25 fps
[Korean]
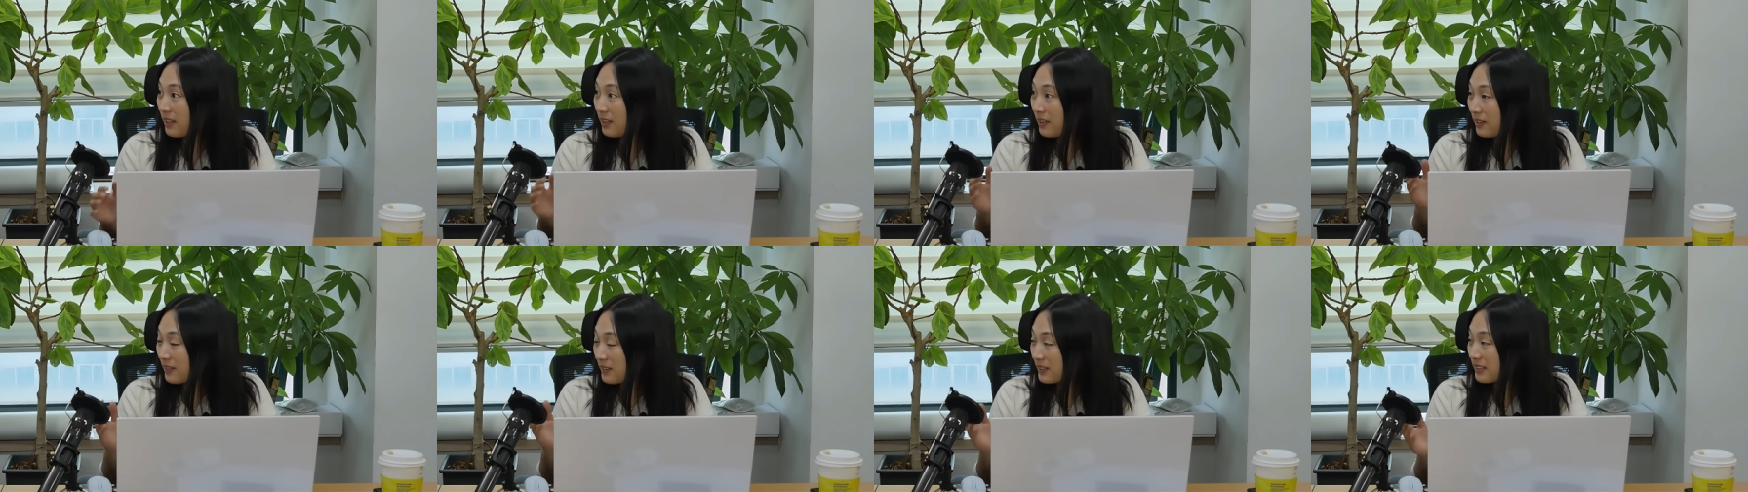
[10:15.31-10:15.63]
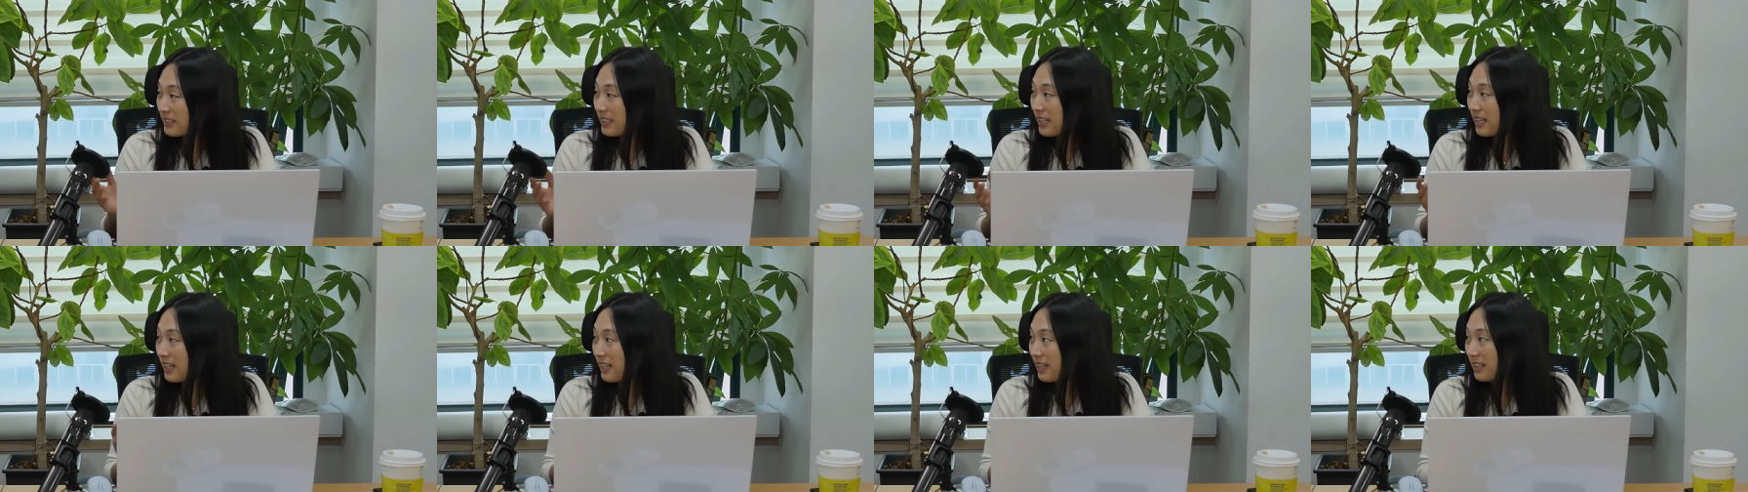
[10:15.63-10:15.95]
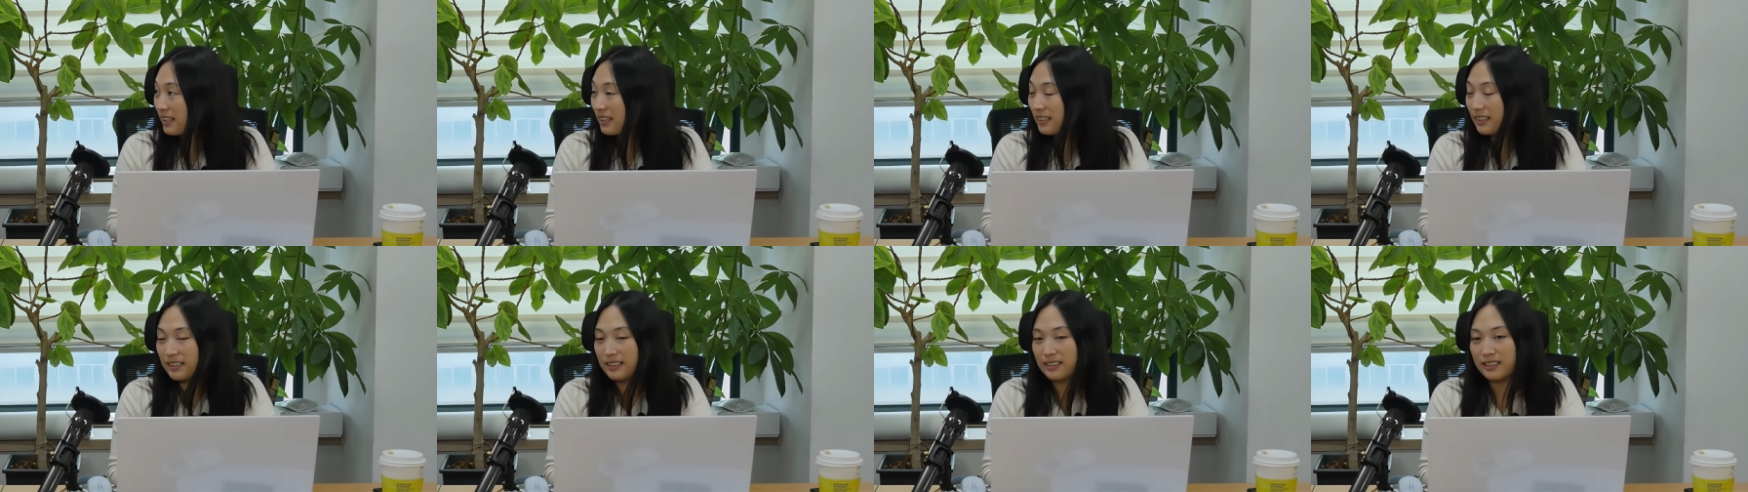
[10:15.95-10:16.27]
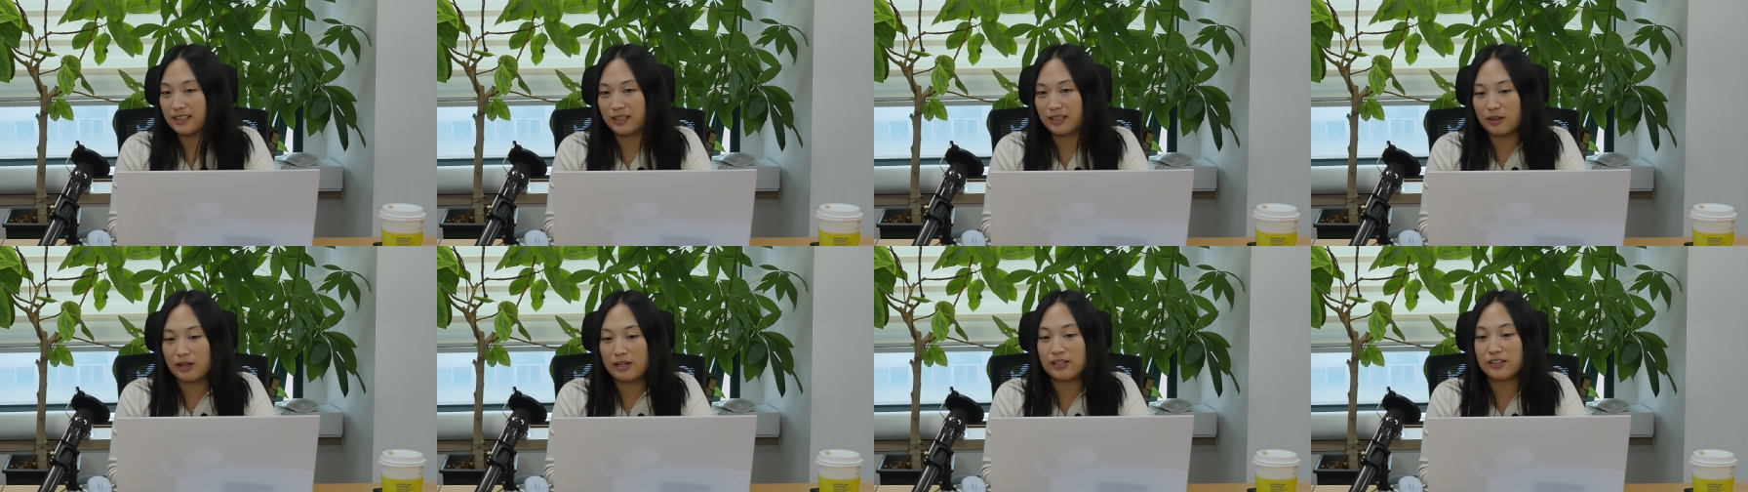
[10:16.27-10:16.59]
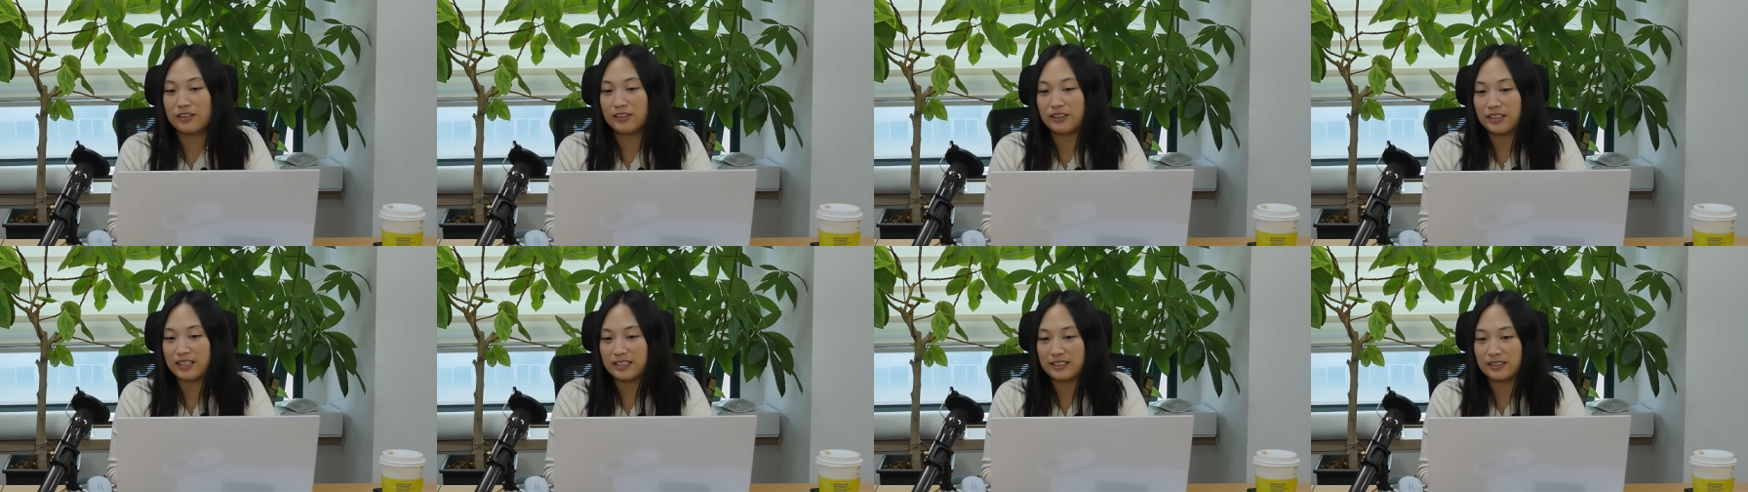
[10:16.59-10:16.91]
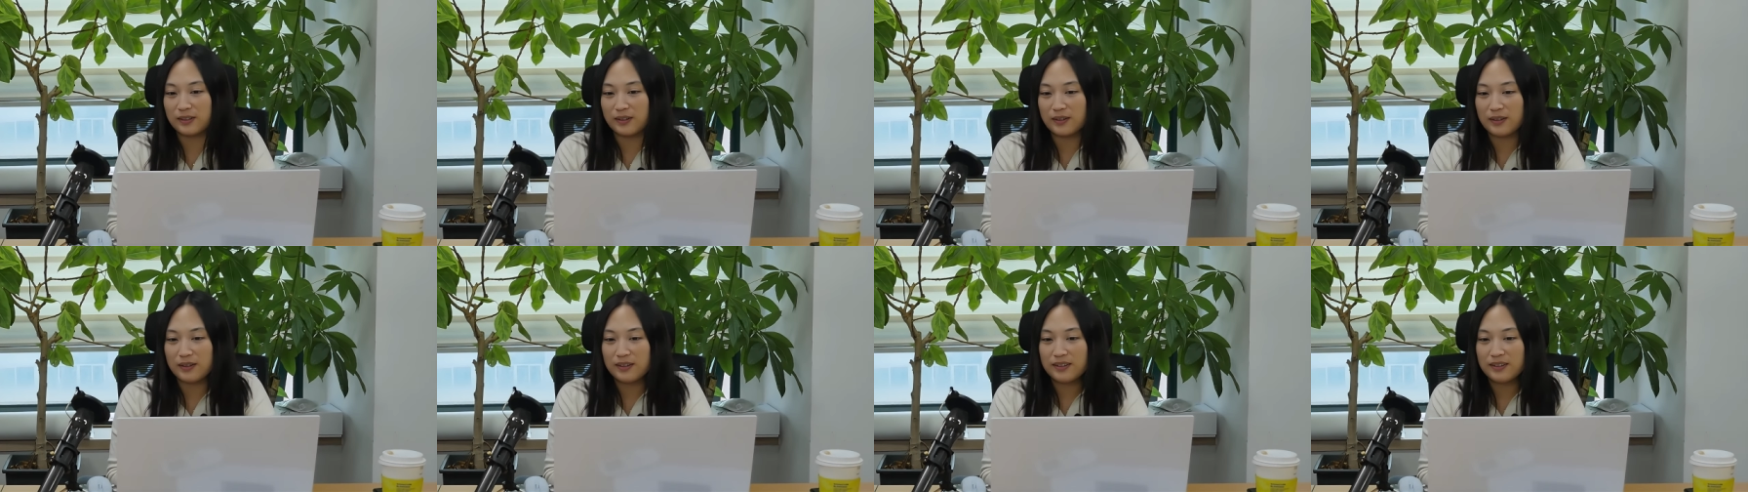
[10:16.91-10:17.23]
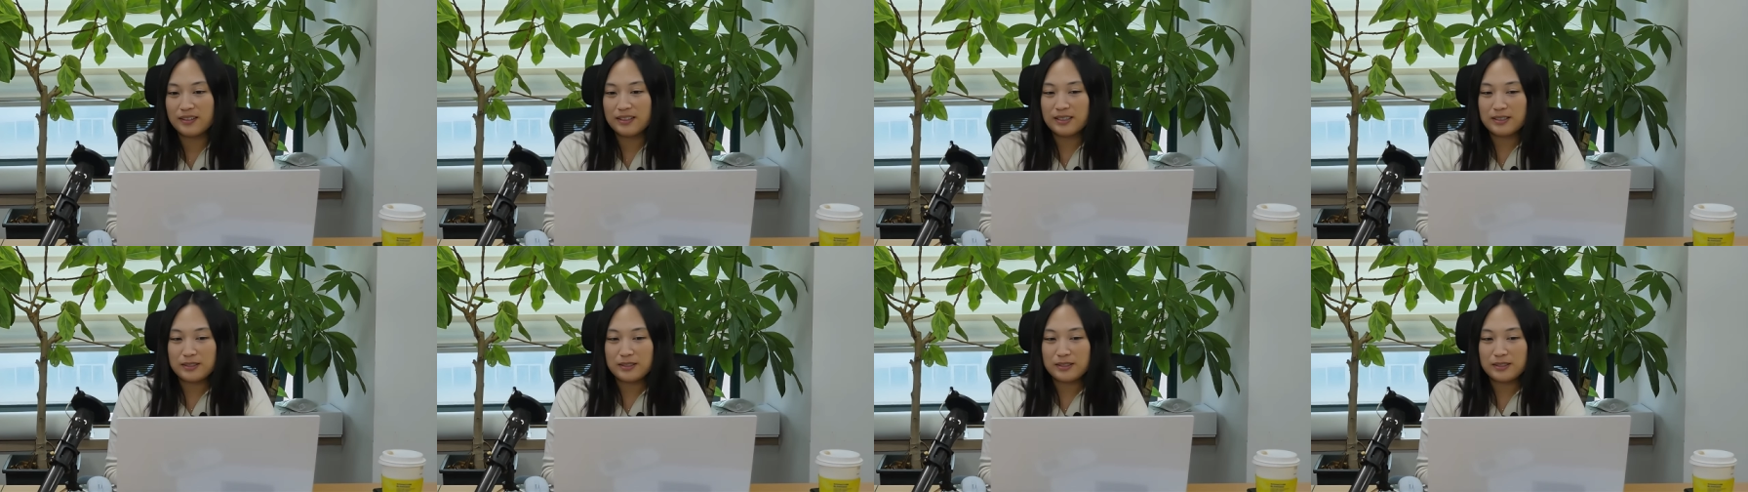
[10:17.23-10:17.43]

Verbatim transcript: 영상 관련해서